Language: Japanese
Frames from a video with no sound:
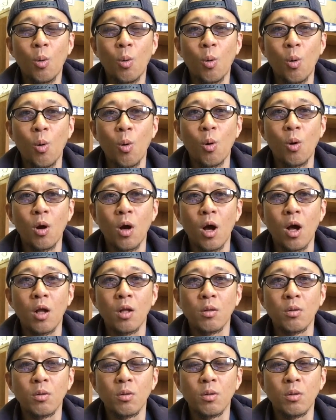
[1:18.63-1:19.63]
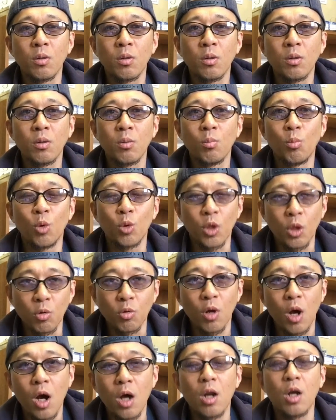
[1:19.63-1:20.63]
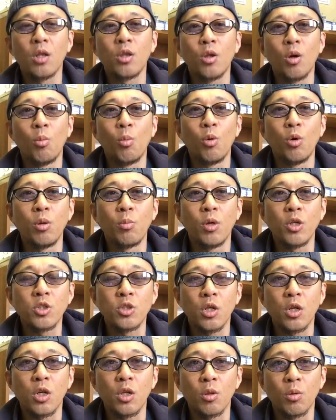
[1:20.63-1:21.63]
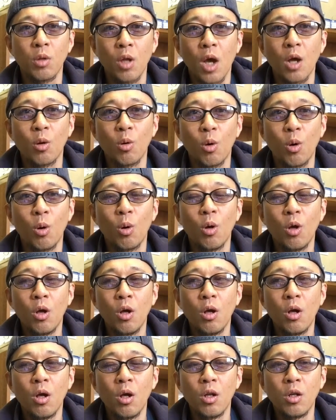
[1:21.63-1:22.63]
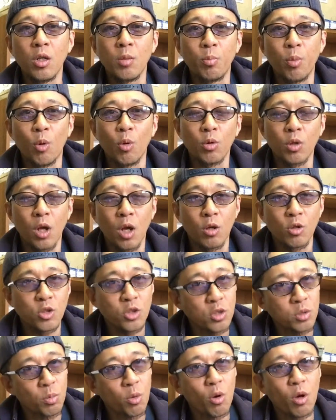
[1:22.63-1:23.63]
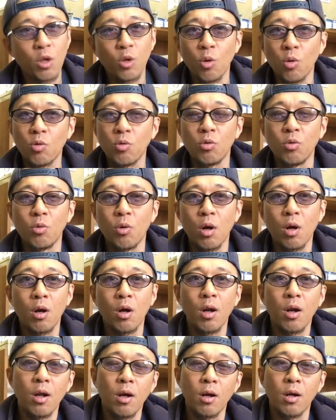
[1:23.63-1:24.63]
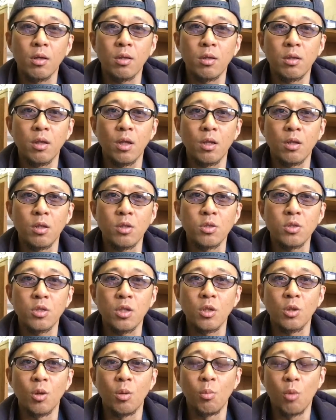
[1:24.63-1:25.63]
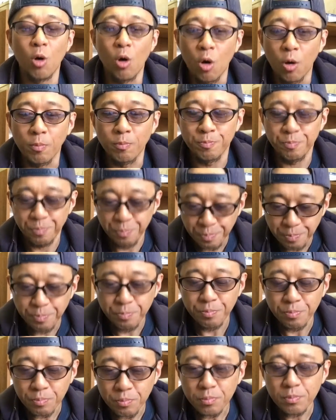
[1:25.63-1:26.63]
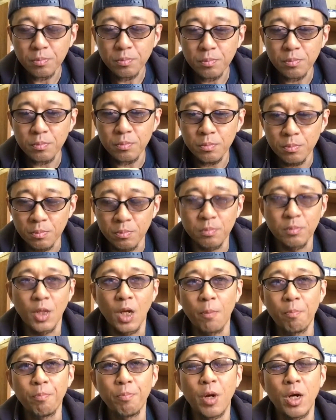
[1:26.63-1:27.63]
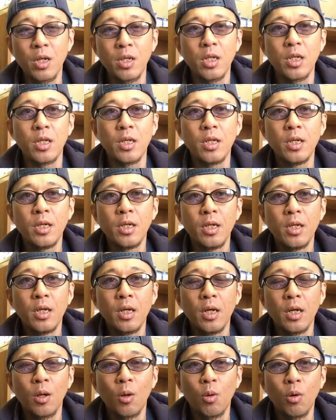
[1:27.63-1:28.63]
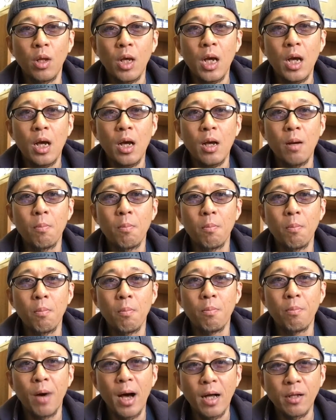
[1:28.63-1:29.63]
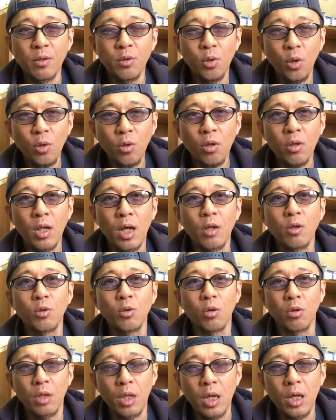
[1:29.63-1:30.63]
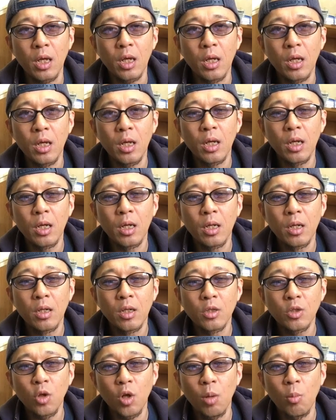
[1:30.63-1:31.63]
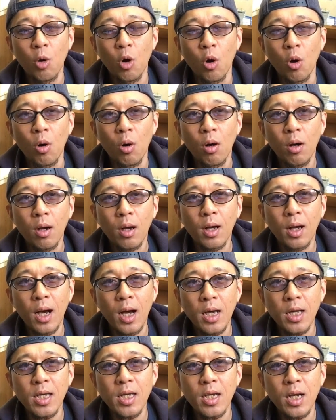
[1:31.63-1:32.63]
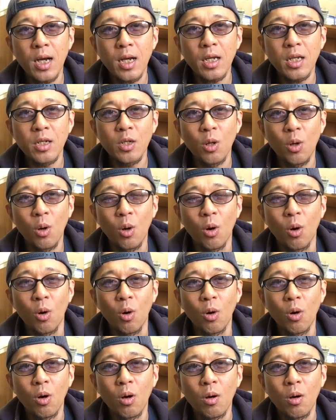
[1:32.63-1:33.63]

好感持てるなぁなんて思いましたけどねあのリポーターの質問はよく分からなかったですけどもうんやっぱり。これがバンドとなるとねそれも海外の